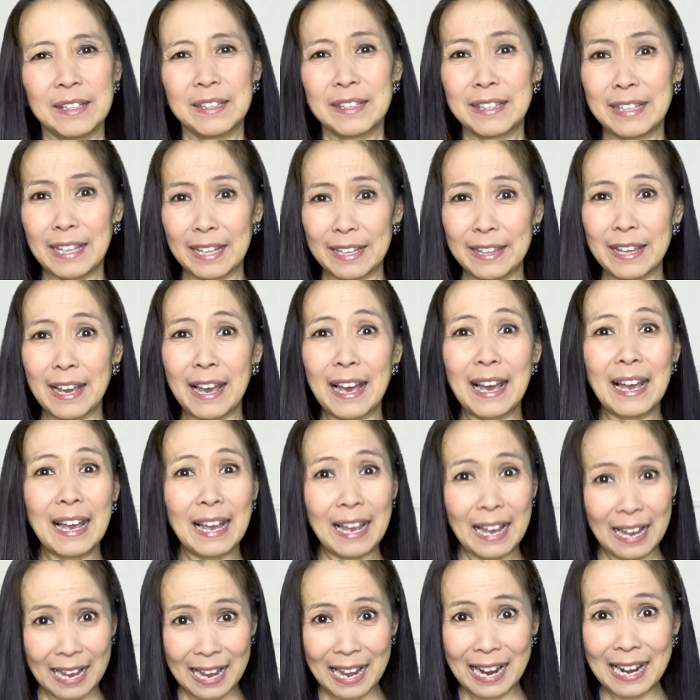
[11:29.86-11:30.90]
ただ、
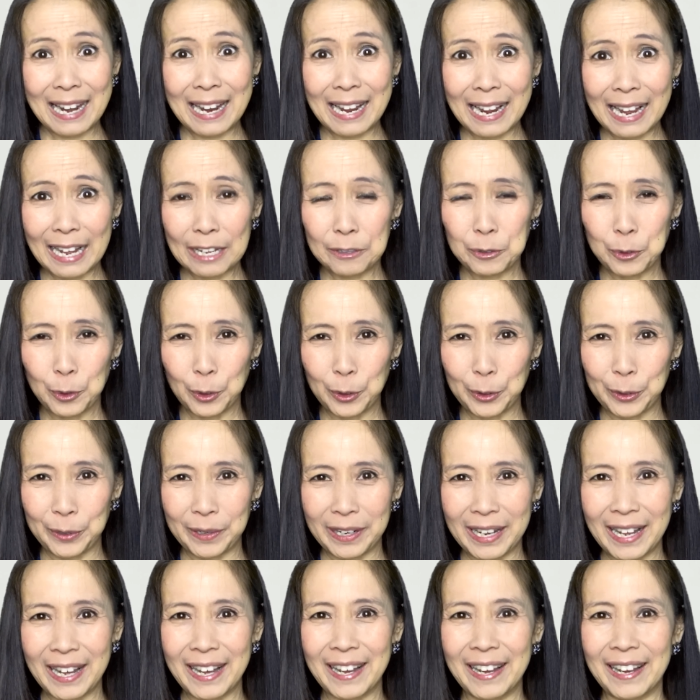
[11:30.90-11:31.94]
アリガトル
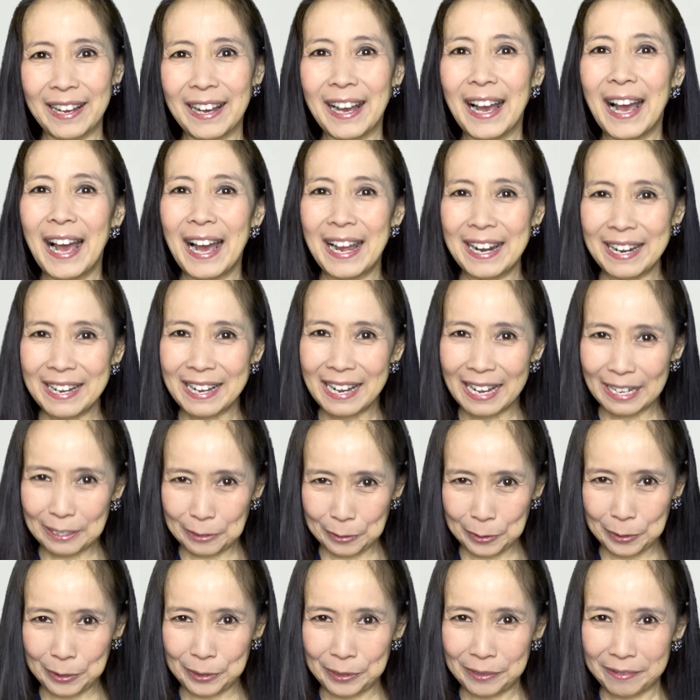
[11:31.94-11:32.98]
がありが
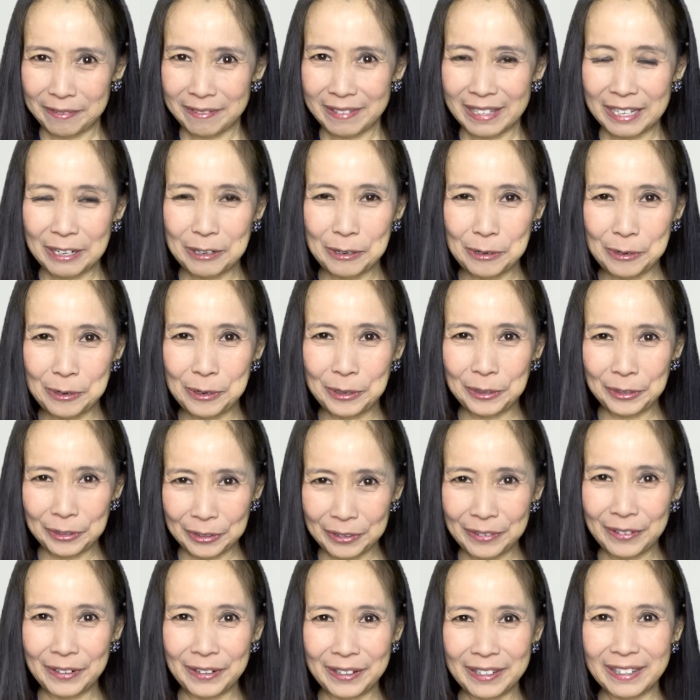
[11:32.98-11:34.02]
とう、日本語
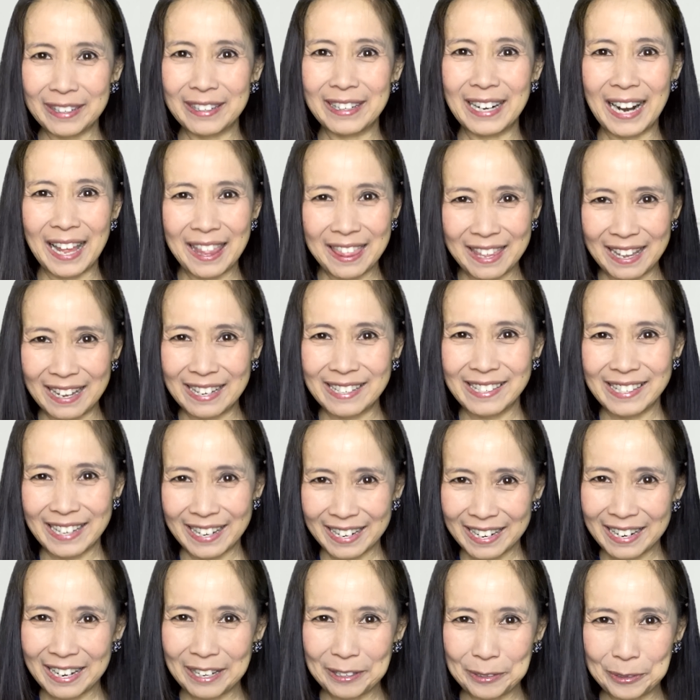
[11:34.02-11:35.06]
のグラフィアス、あ
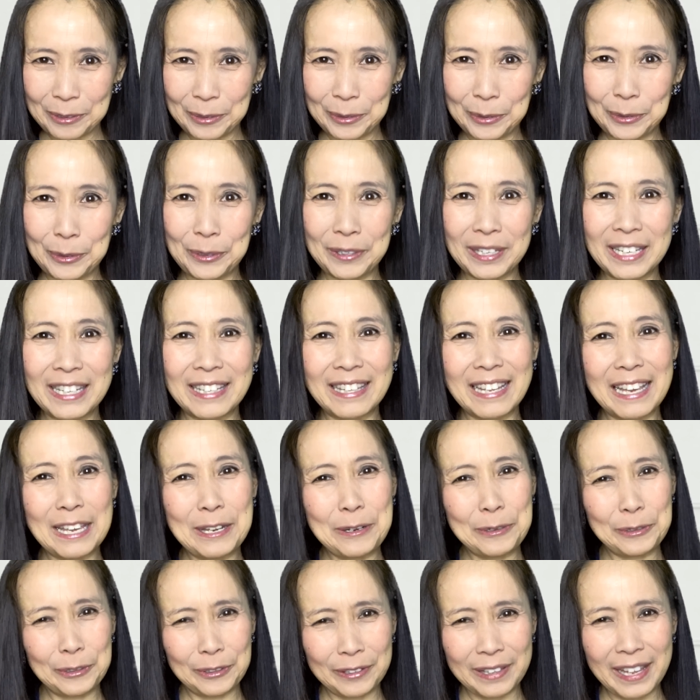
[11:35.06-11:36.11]
りがとうと似てい
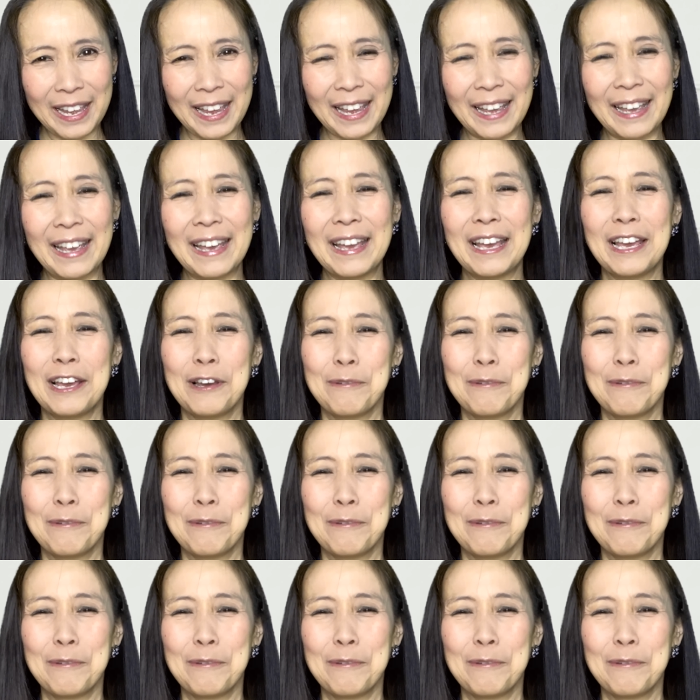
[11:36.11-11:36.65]
るので、